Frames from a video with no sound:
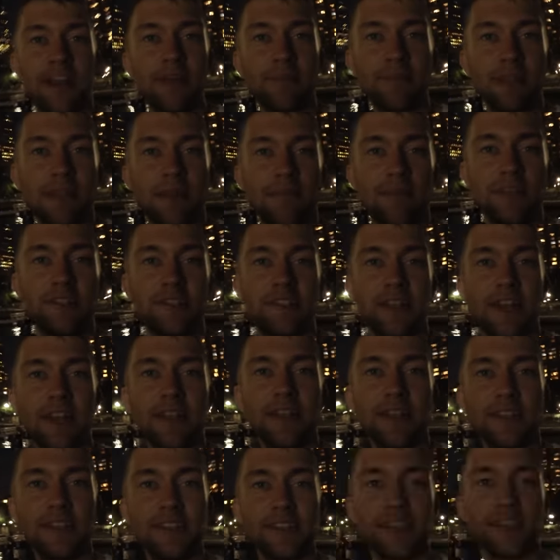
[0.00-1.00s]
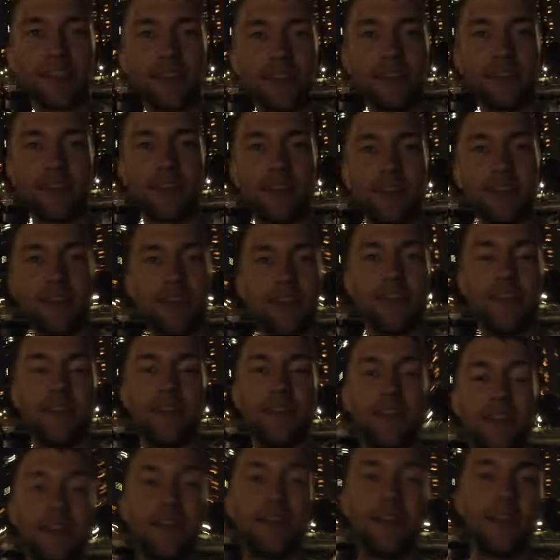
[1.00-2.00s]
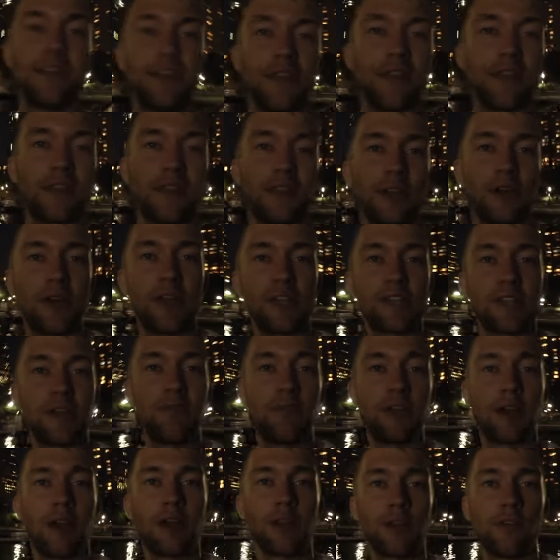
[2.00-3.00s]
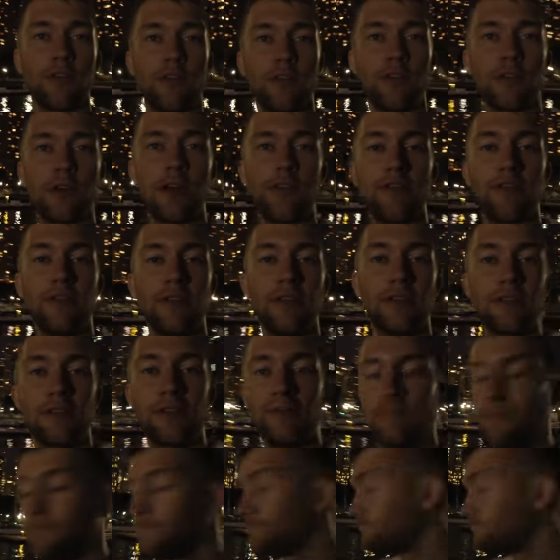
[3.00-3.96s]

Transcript: Habt ihr den Blitz da hinten gesehen? Genau das haben wir gerade noch fotografiert.